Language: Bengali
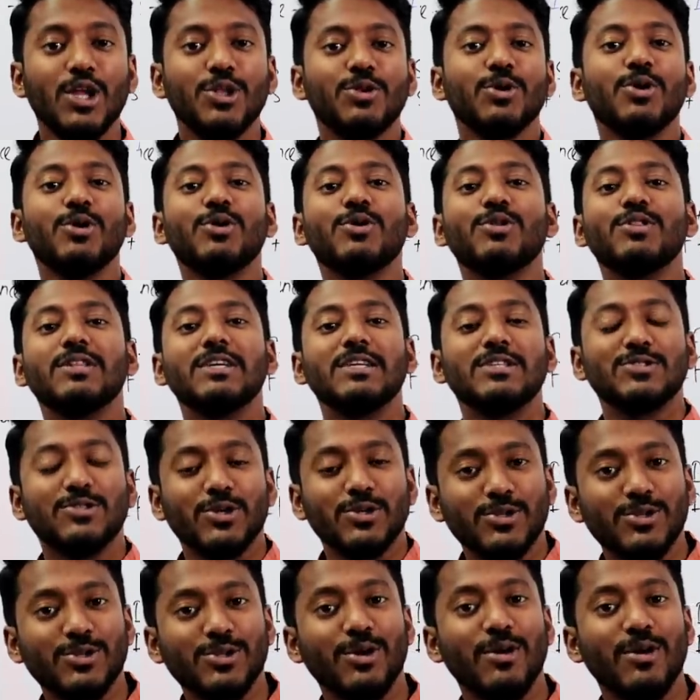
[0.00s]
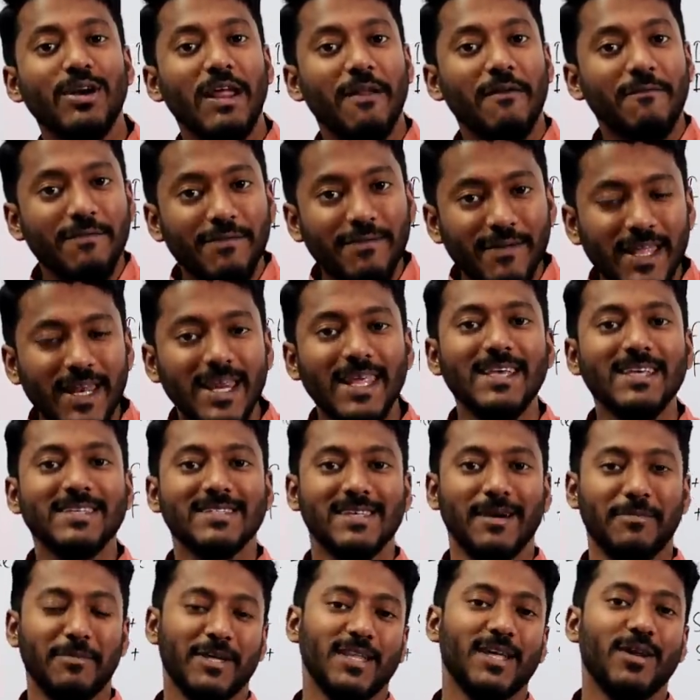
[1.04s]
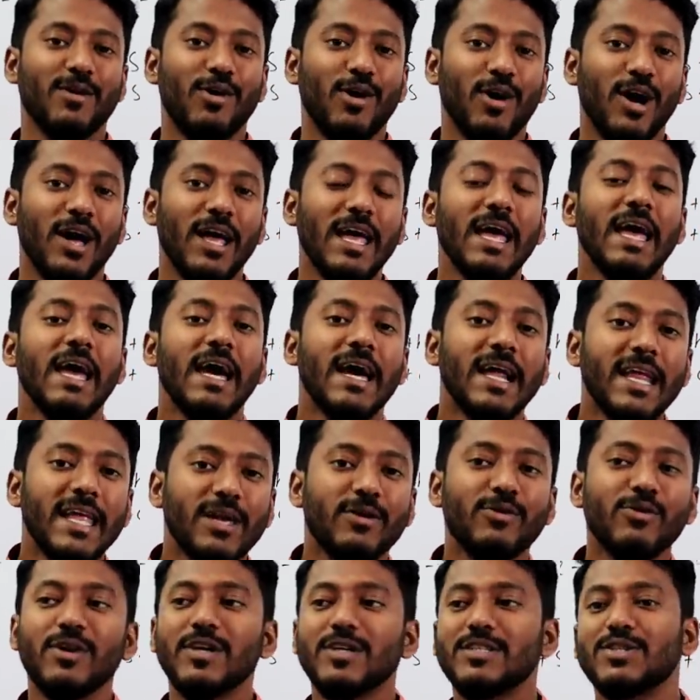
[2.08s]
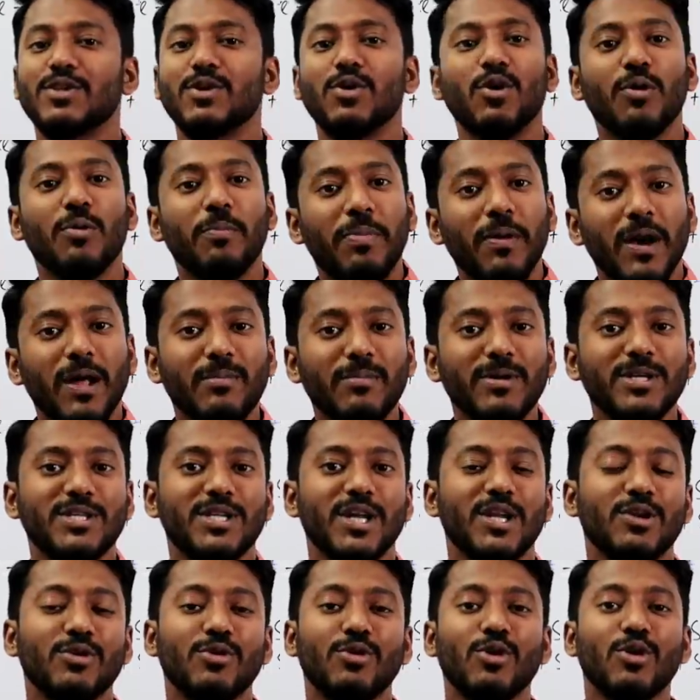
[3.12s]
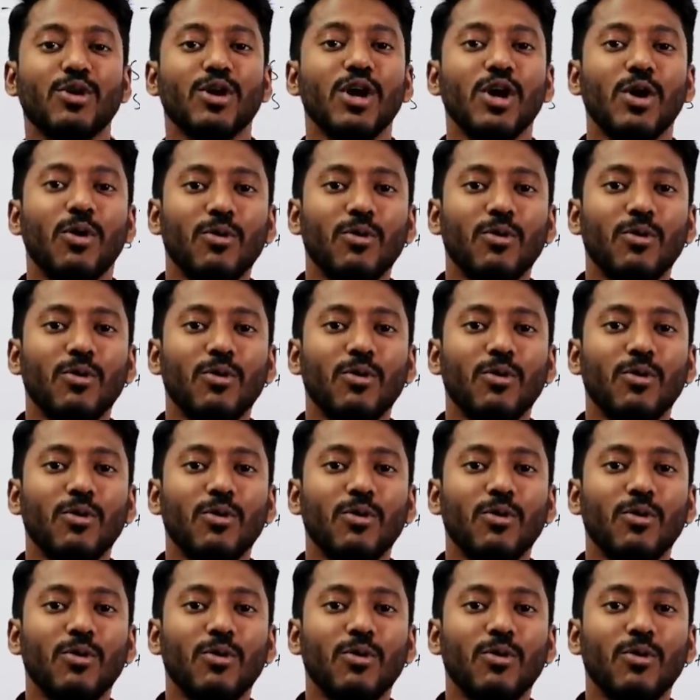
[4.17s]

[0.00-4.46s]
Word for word: দৈনন্দিন যত ধরনের ফিলিংস আমাদের হয় রিকোয়েস্ট হোক পারমিশন হোক